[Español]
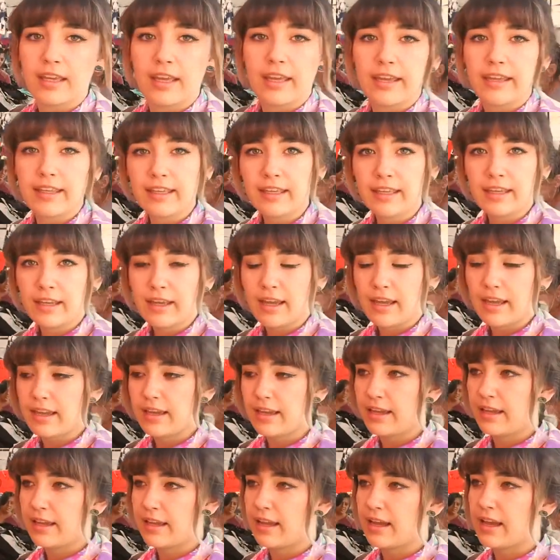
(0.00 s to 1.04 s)
y
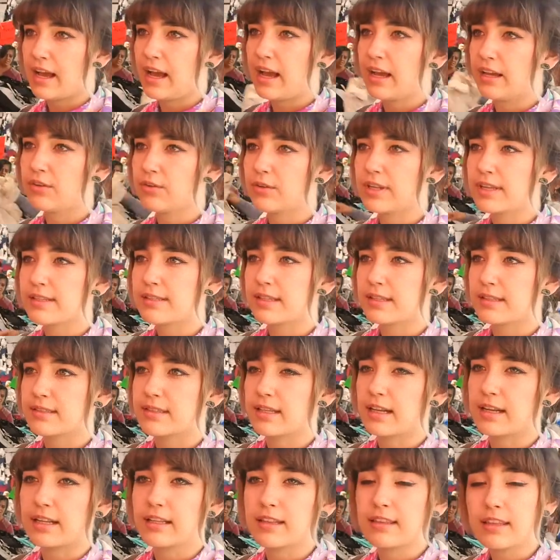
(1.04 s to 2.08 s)
eh, hay unas que
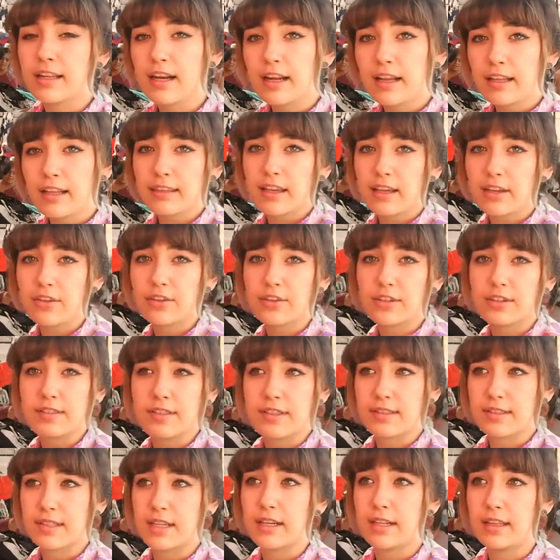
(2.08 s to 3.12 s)
están en 30 y otras que
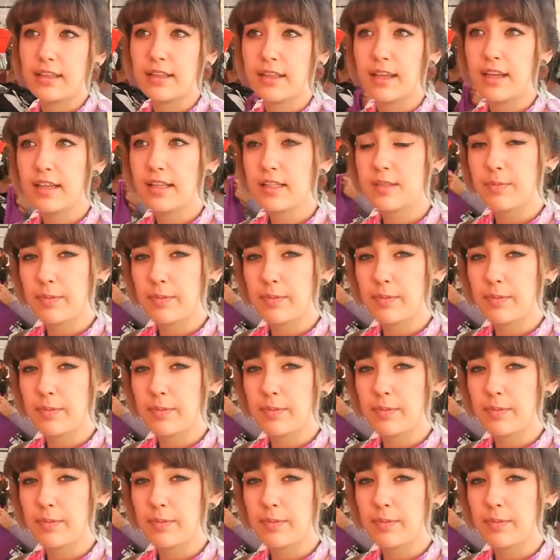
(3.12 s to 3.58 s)
están en 10,